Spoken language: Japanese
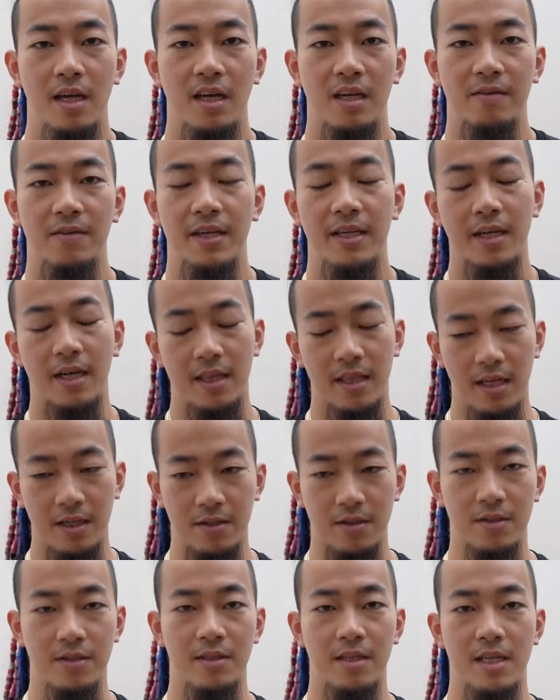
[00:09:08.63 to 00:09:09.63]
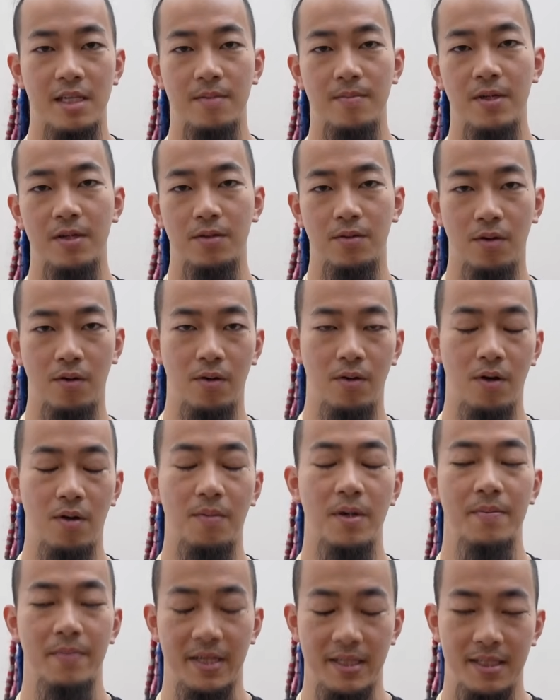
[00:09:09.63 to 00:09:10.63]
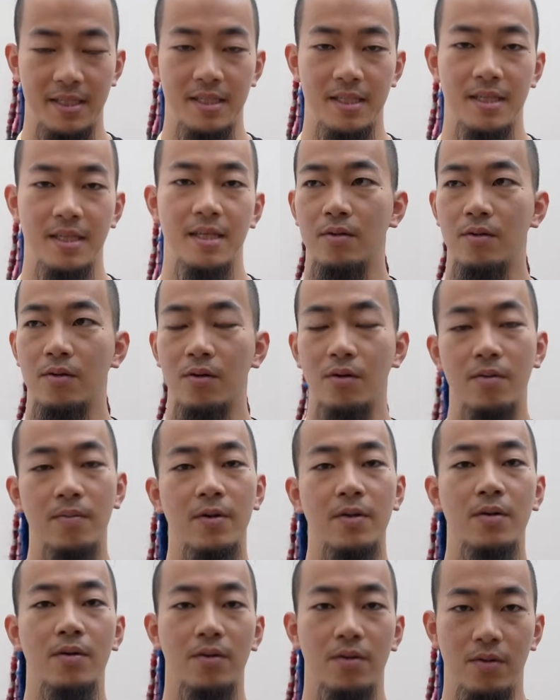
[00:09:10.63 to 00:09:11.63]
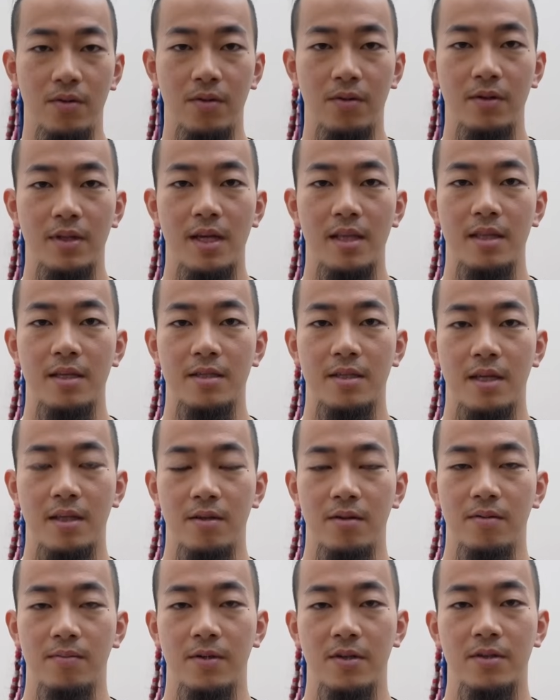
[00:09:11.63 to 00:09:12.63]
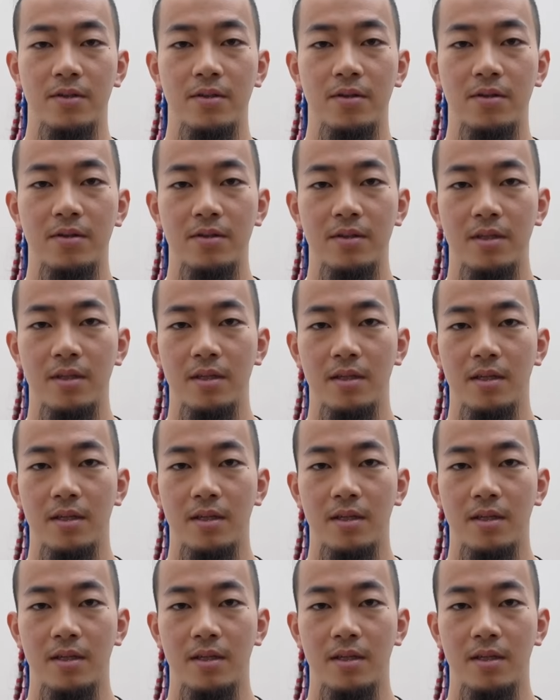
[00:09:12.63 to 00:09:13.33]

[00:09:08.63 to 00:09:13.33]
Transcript: アウェイ感なく馴染めると思います応募の方法なんですけど僕の